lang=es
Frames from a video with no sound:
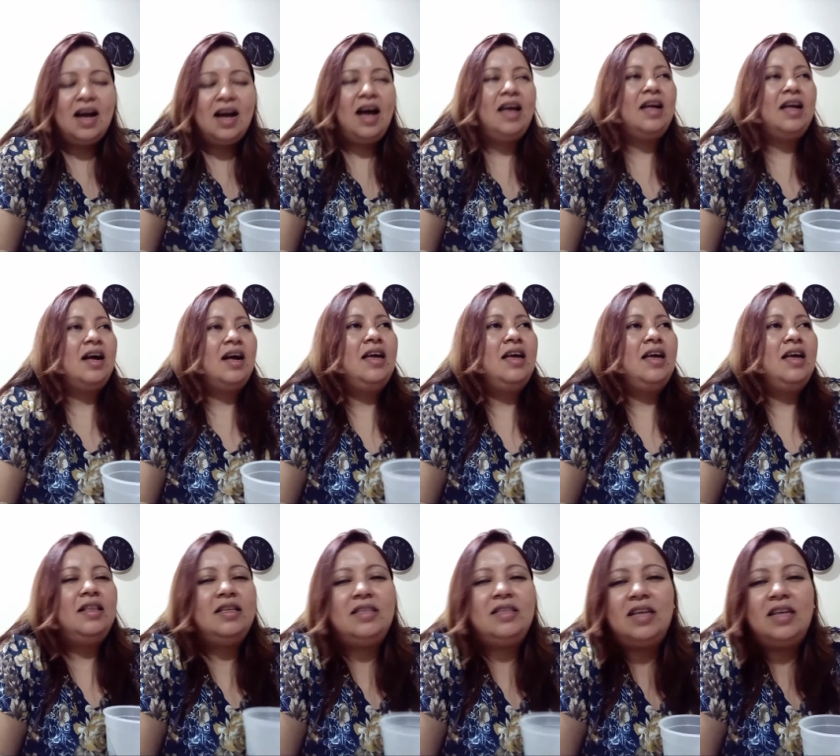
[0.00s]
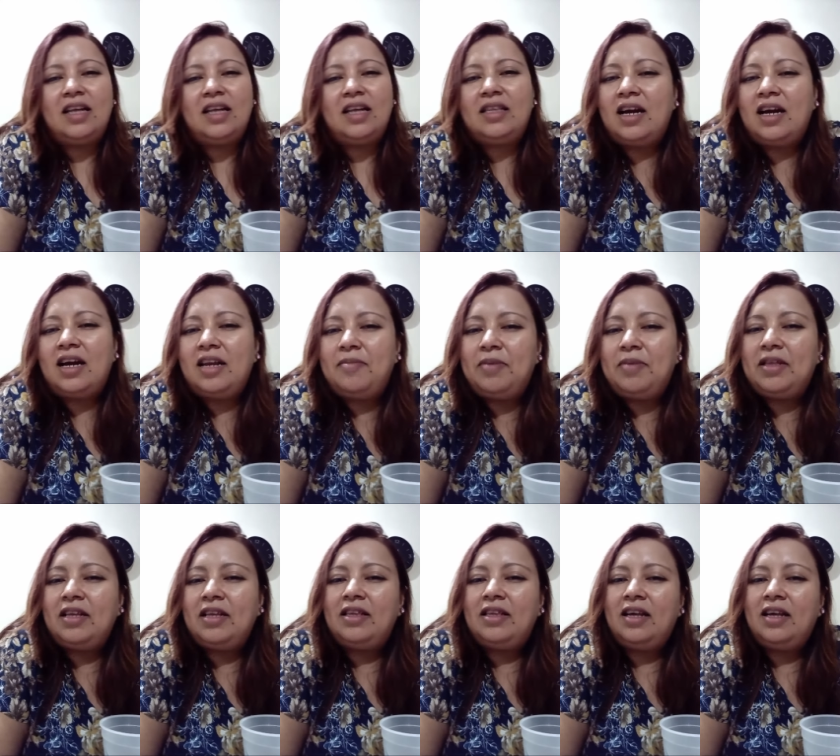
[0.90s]
Ay, cállate, si es que esta gripe
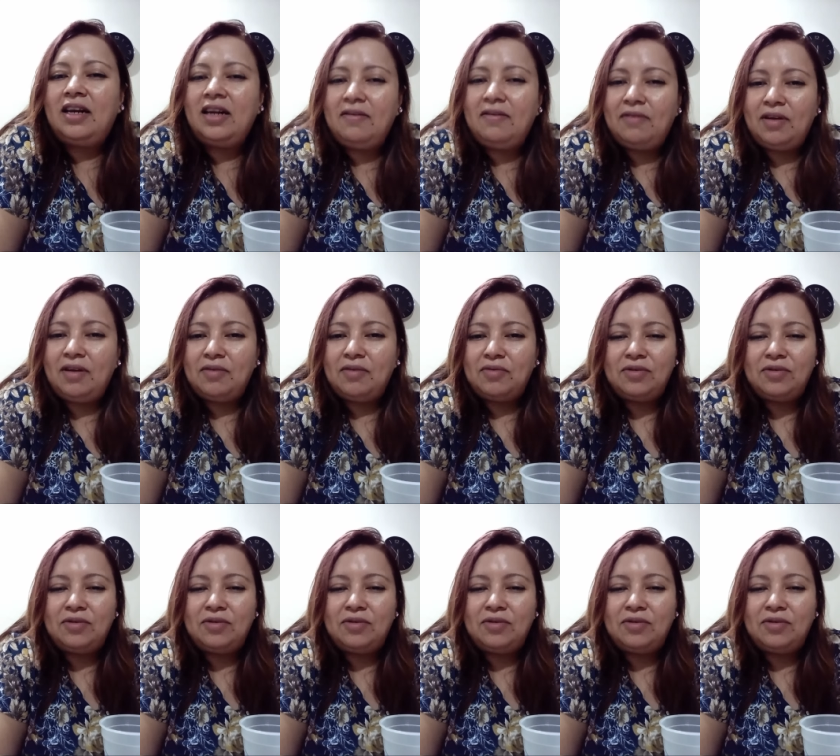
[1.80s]
está terrible, vos.